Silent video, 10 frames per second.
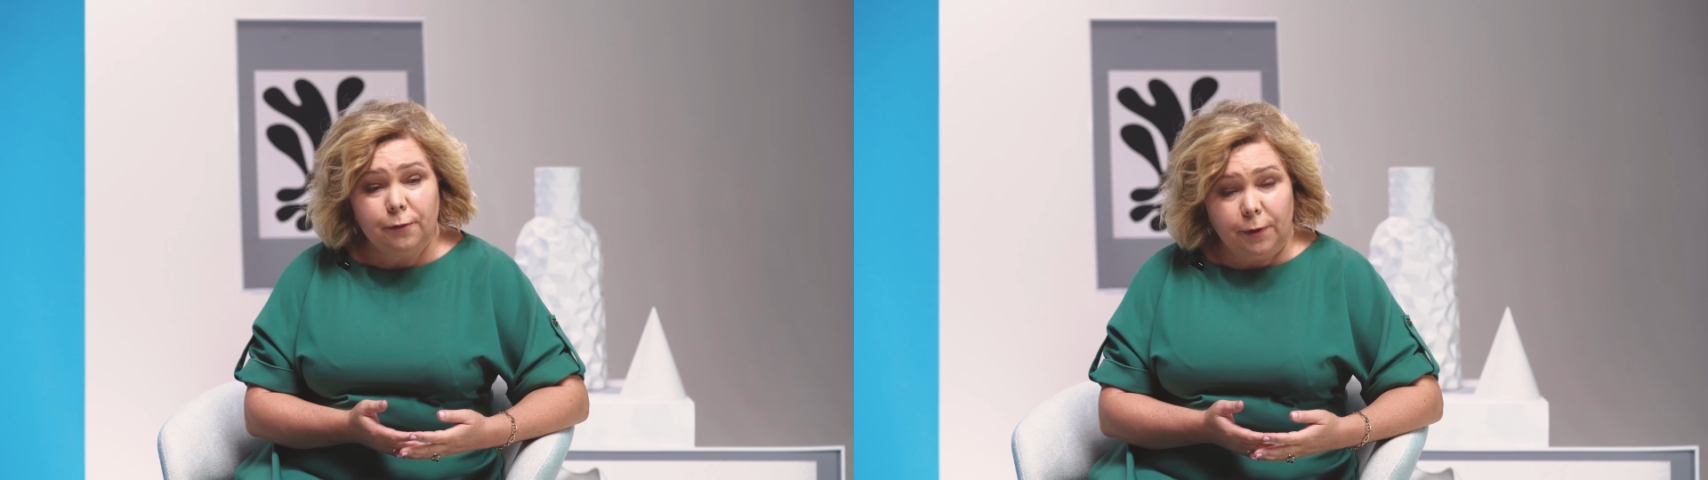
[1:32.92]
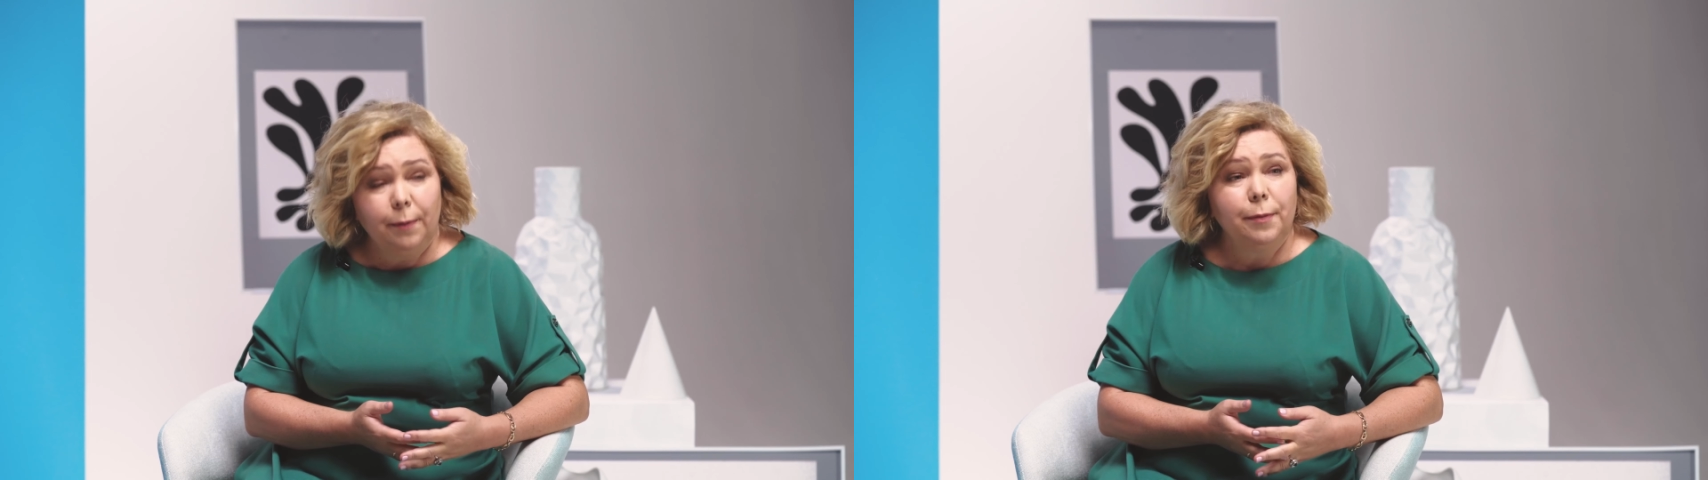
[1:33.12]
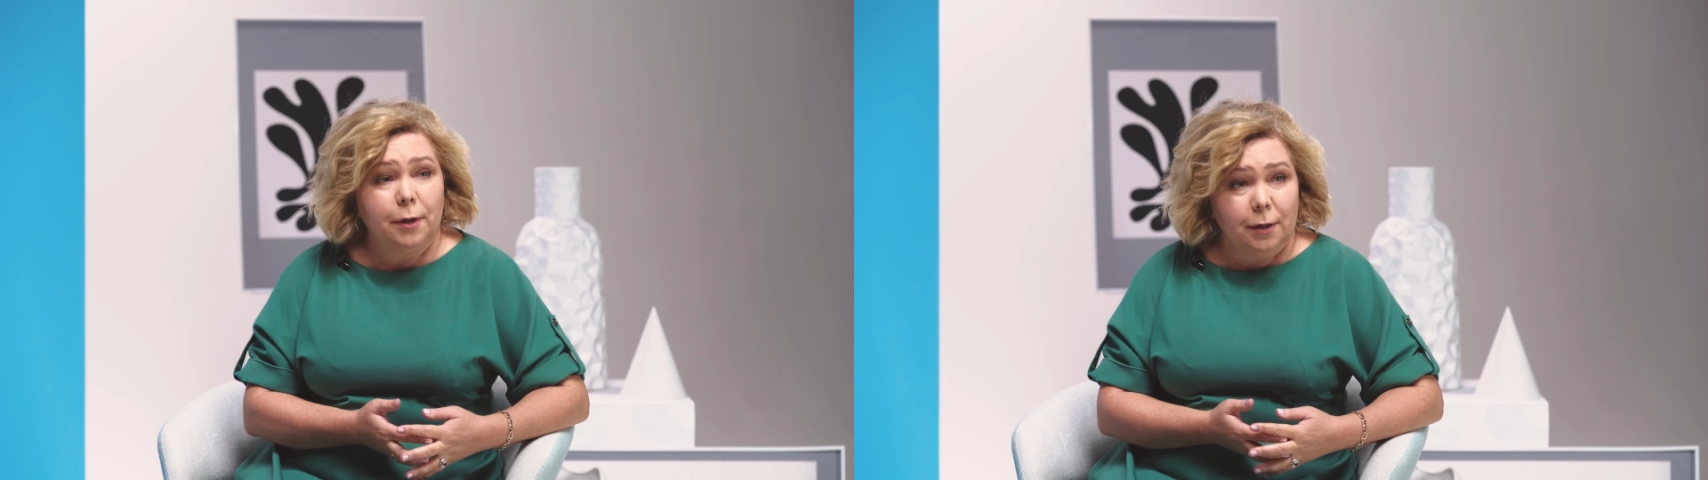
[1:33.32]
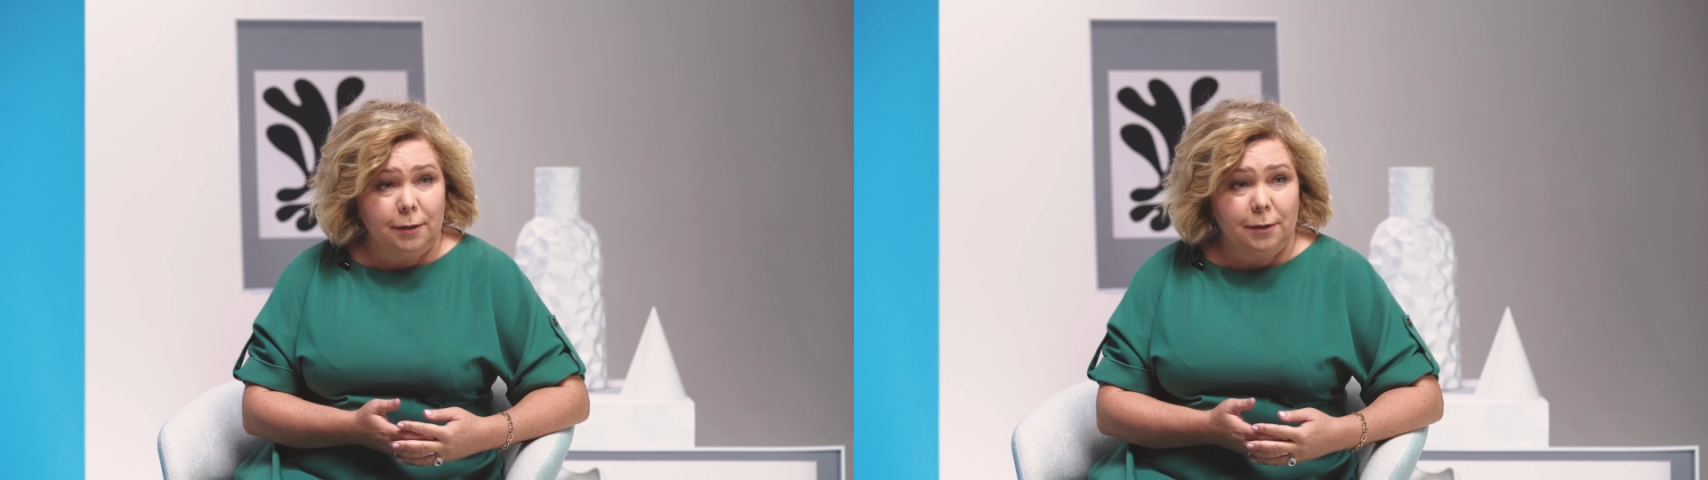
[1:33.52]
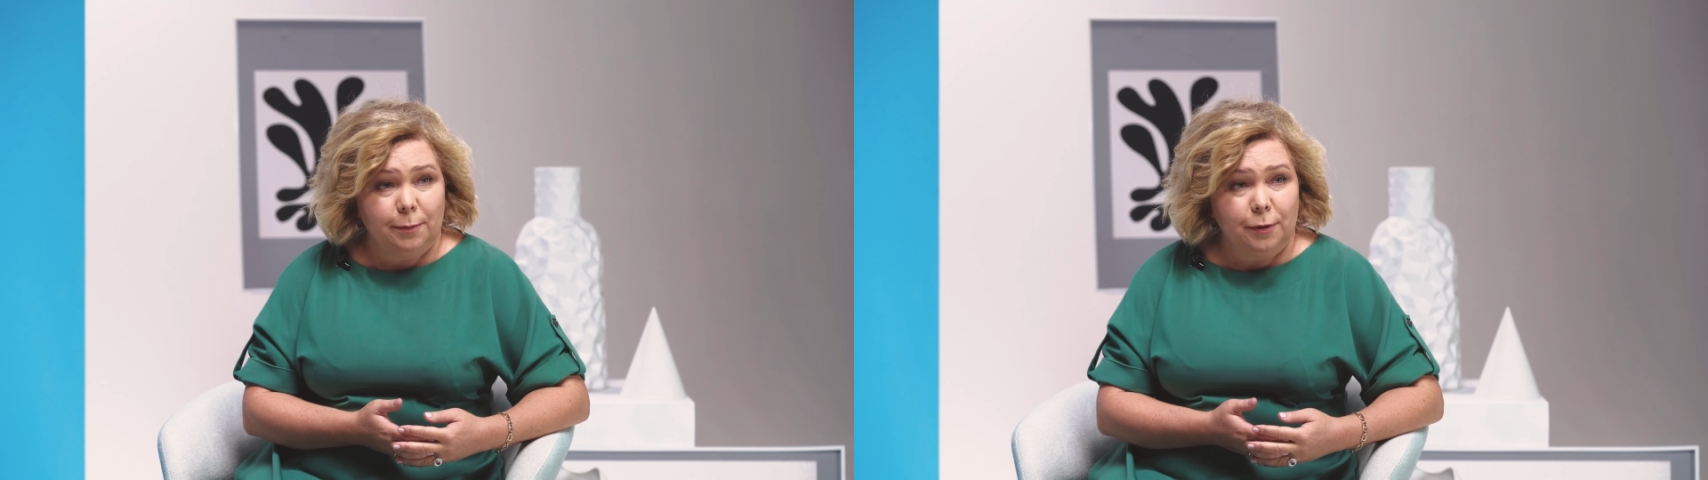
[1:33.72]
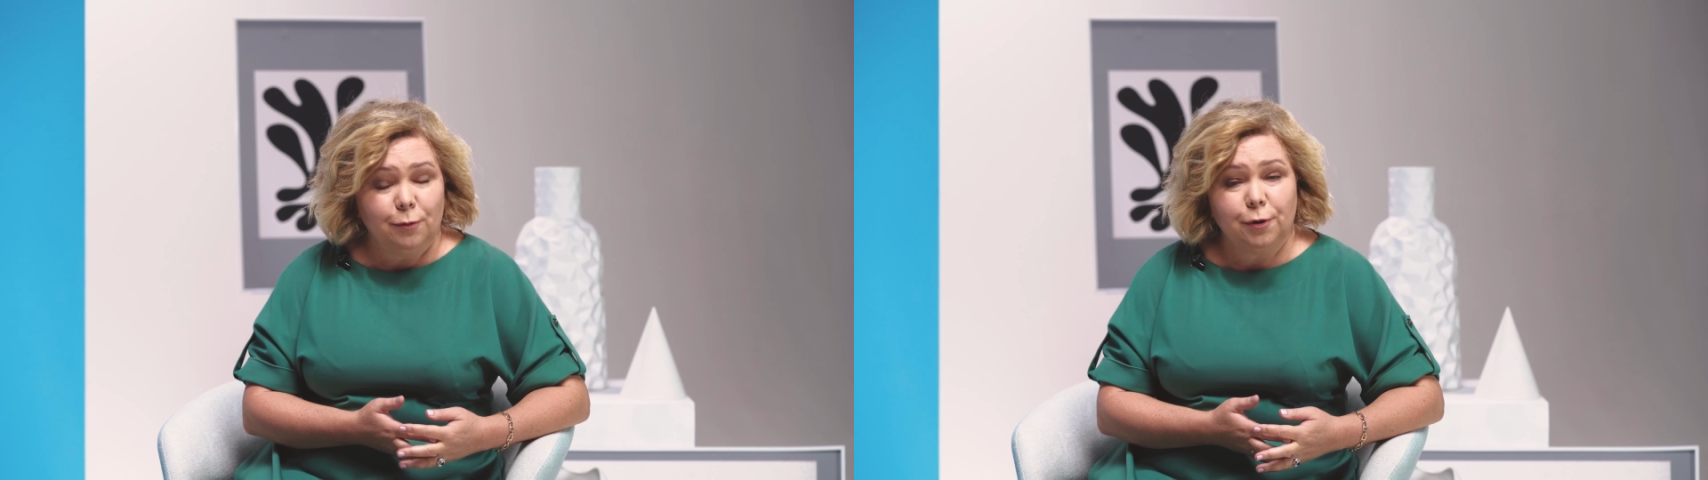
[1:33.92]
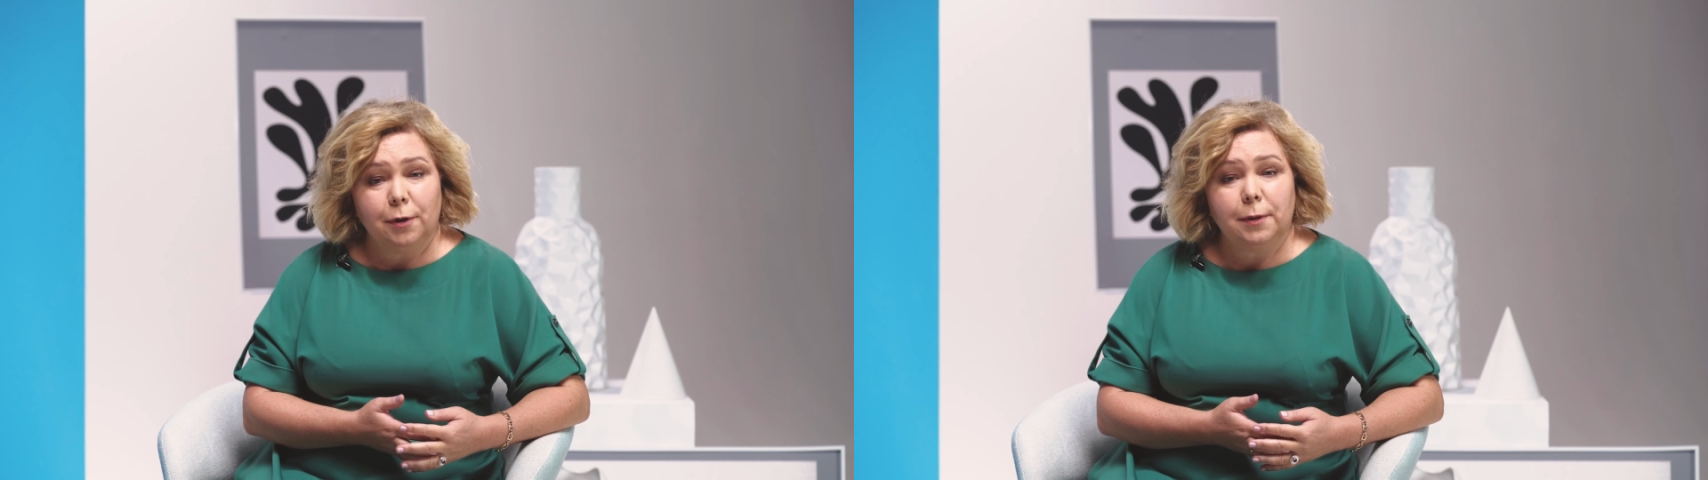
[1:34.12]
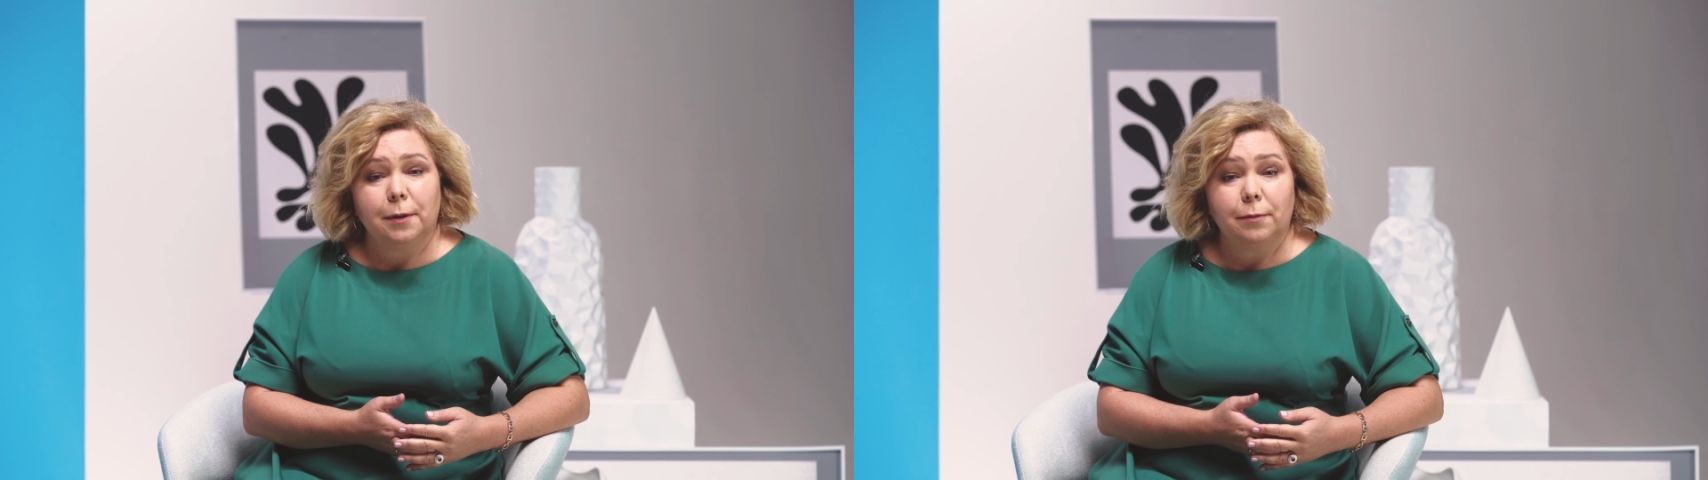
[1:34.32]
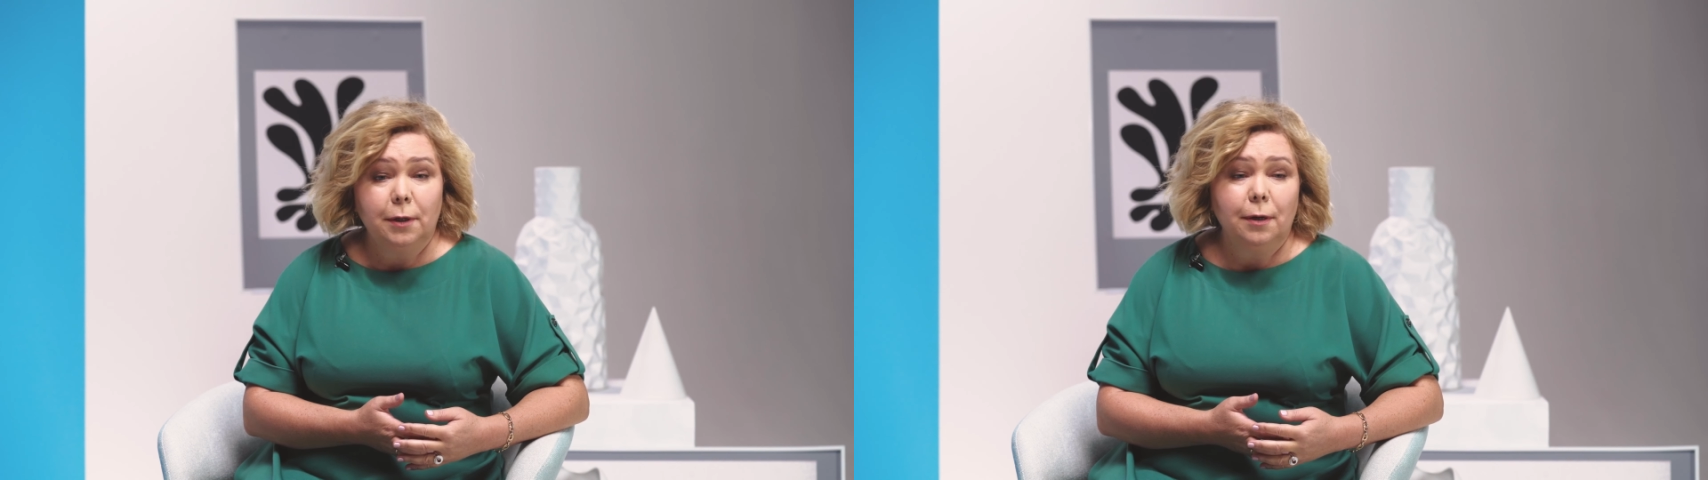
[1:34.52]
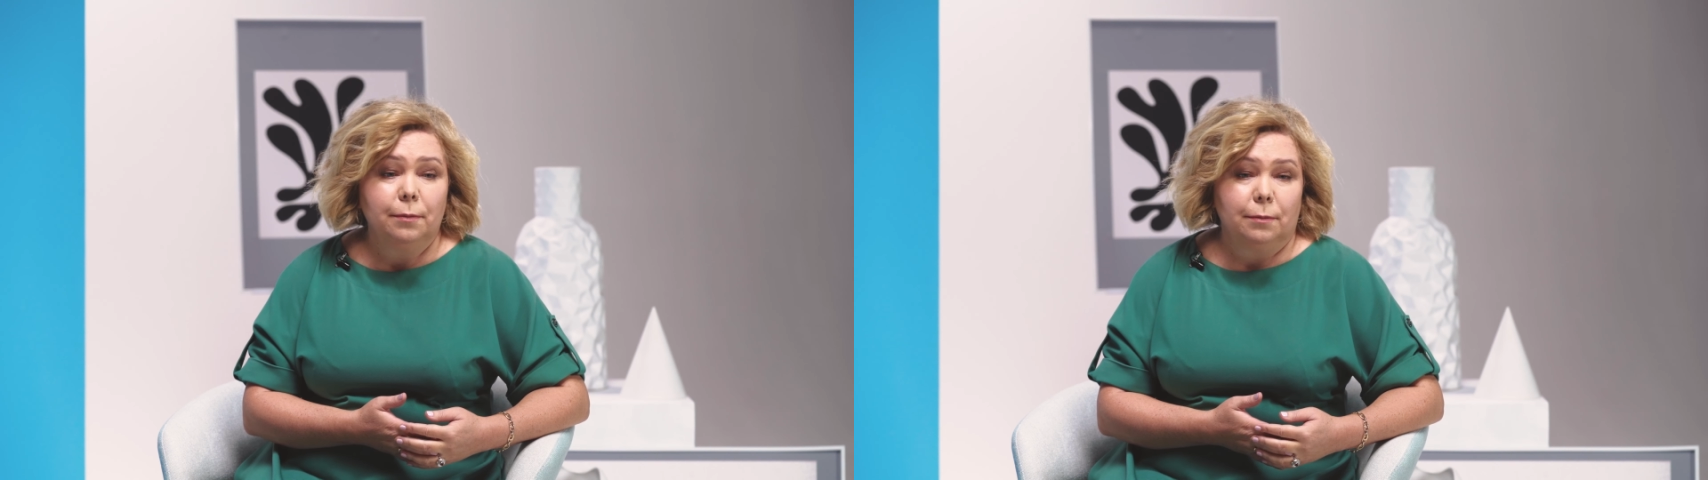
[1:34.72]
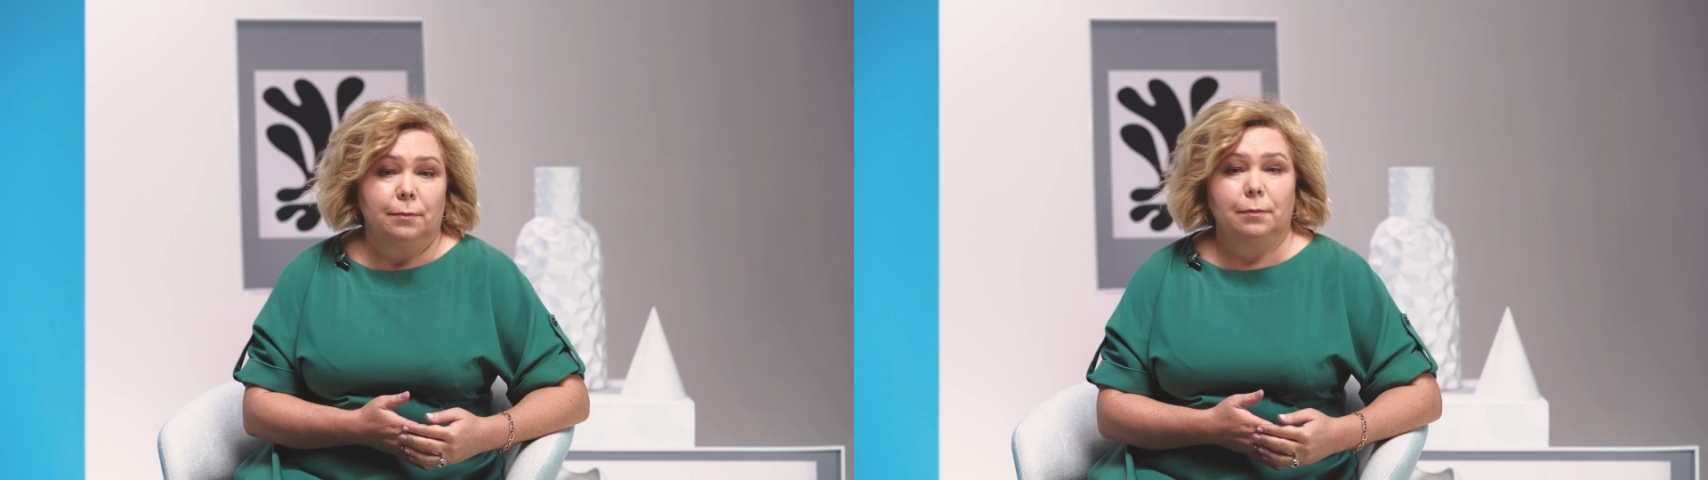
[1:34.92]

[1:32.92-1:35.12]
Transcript: все время меняется, потому что на самом деле